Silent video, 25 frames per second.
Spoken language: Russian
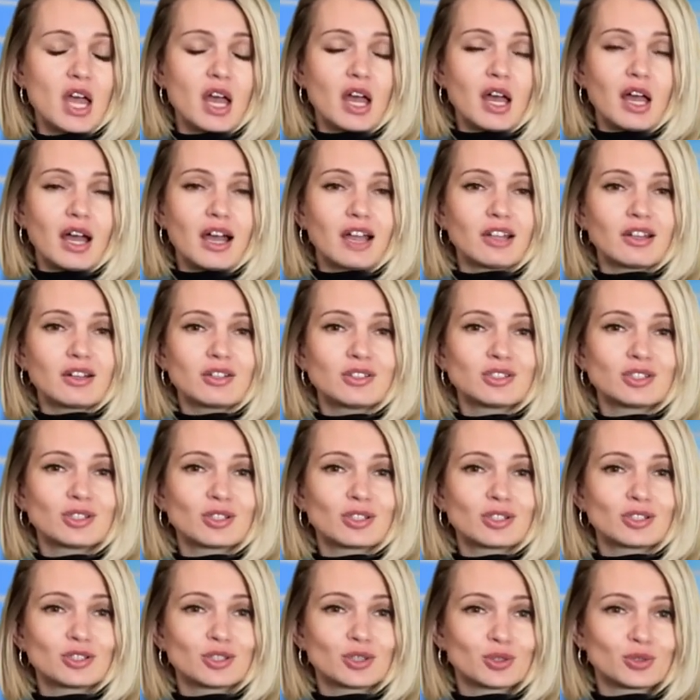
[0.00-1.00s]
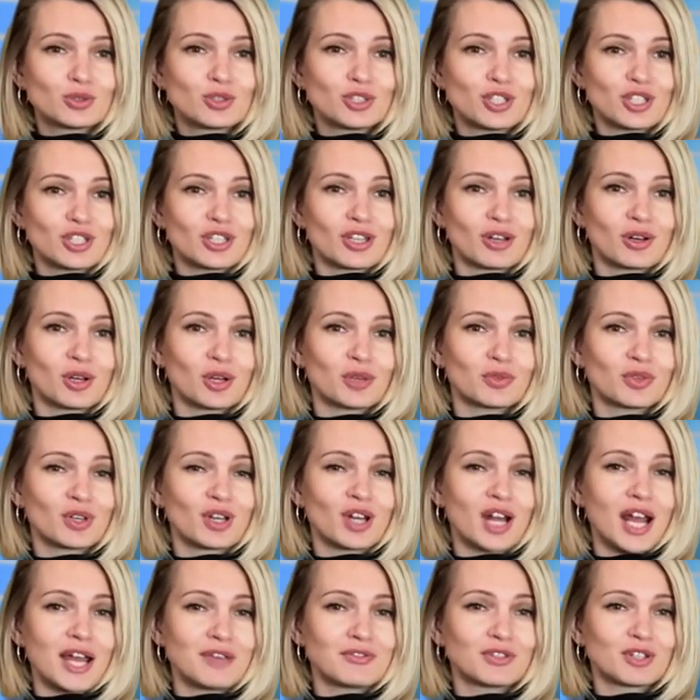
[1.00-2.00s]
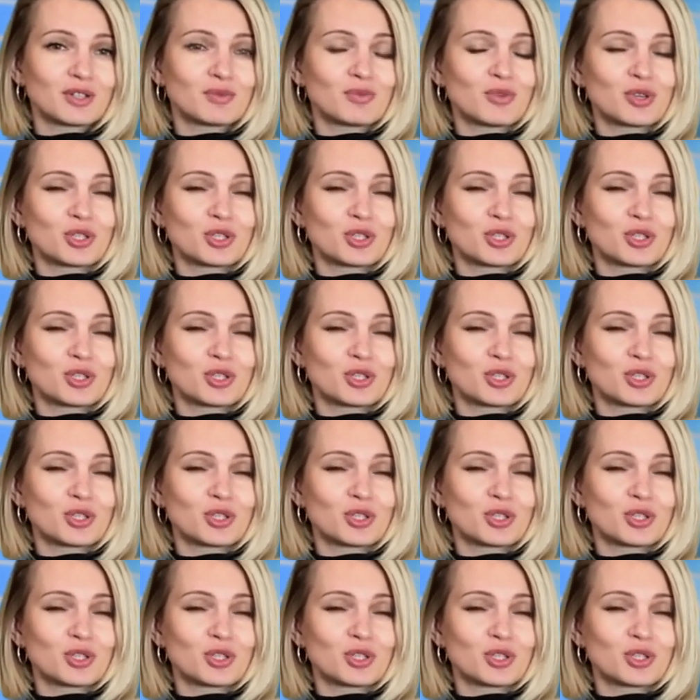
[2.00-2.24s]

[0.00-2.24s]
Анализируя текущий торговый график,